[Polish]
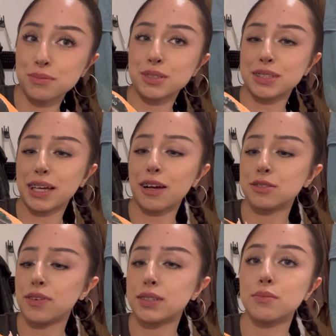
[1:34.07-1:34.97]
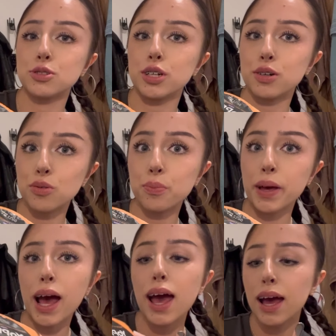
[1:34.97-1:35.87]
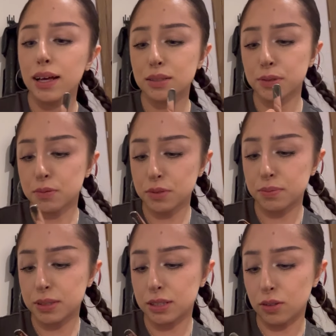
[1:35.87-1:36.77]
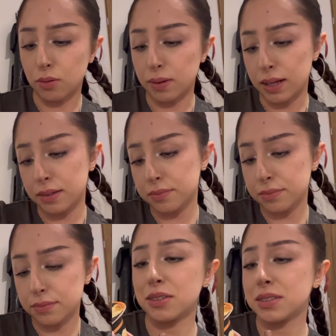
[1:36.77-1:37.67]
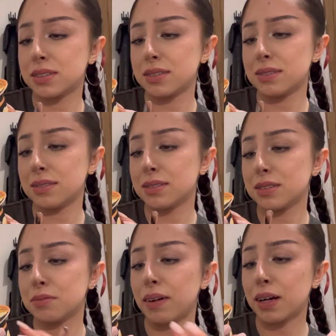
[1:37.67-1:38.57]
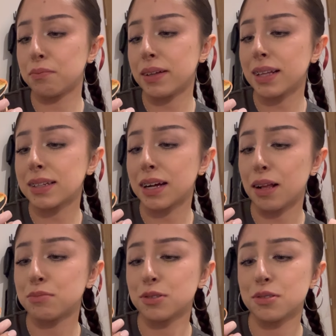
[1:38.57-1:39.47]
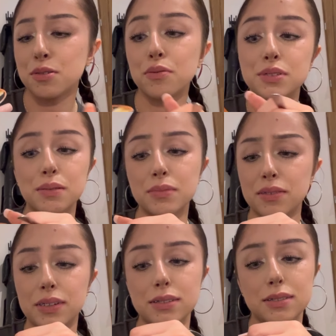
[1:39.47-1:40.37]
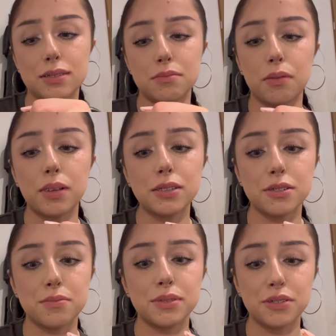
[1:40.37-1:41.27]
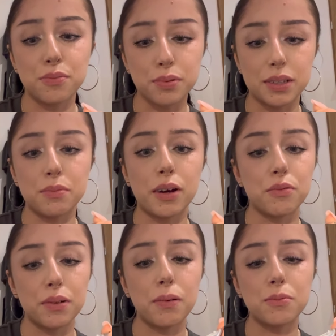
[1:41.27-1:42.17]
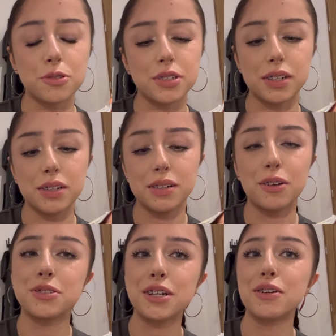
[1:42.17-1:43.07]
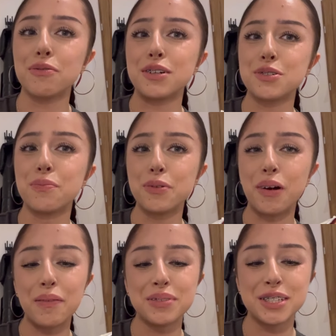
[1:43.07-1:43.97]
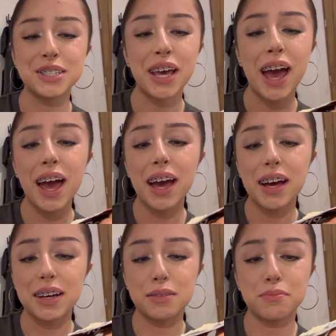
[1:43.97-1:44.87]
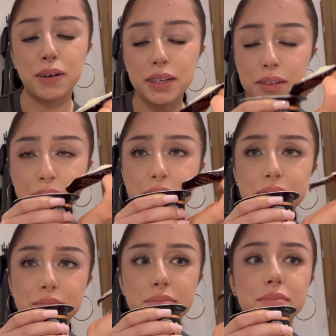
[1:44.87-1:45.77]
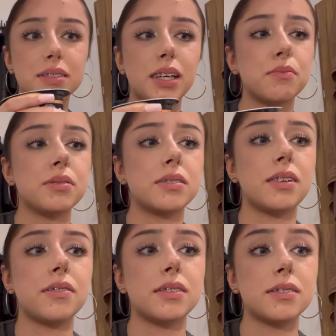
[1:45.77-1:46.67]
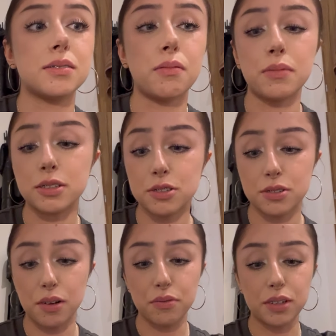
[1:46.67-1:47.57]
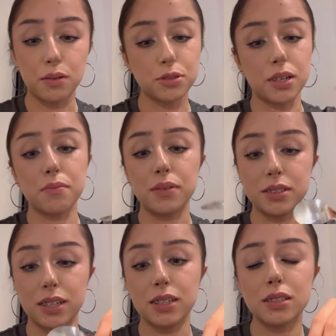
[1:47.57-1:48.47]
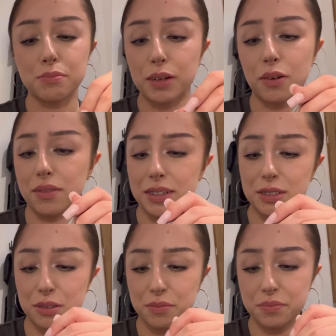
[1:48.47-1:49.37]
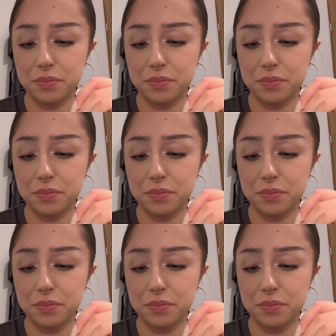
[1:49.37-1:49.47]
coś takiego, stwierdziłam, że kupię. Zobaczymy, czy będzie dobre. To jest y, smak banan krem z orzechów ziemnych, więc mam nadzieję, że będzie wkryta, bo ja uwielbiam orzechy. Orzechy również kupiłam dziś. Yy, pachnie zajebiście, więc mam nadzieję, że równie dobrze będzie smakować.